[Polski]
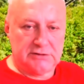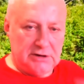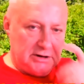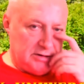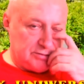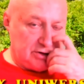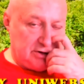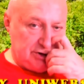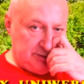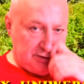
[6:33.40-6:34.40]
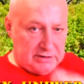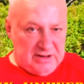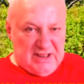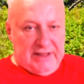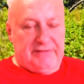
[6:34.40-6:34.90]
Przechodzimy do tych
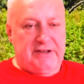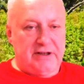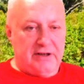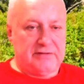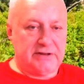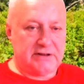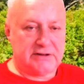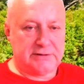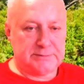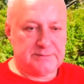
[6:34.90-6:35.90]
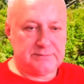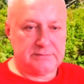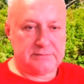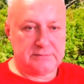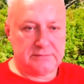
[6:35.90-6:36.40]
lew kierowych.
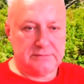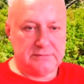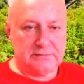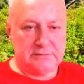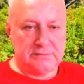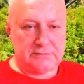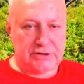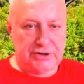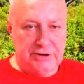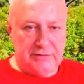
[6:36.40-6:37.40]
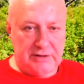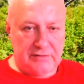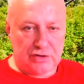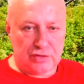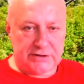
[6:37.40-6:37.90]
Przeciwnik
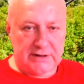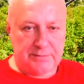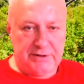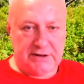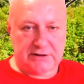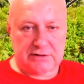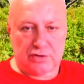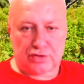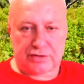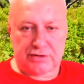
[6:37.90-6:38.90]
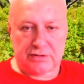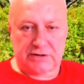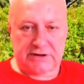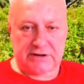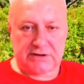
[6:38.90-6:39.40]
wyrzuca pika, to już
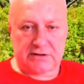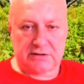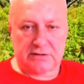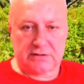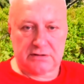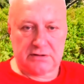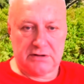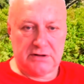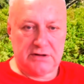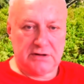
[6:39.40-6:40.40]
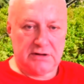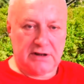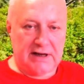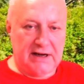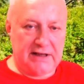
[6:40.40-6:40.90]
sukces.
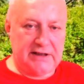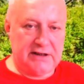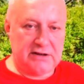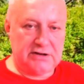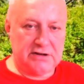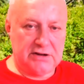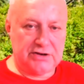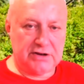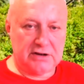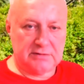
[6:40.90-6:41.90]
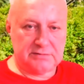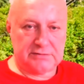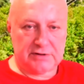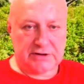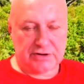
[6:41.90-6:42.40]
Ale kiery się nie dzielą.
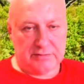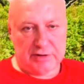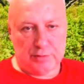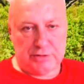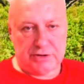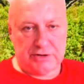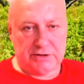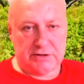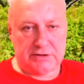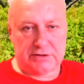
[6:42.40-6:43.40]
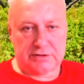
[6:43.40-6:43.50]
Czemu miałby się dzielić?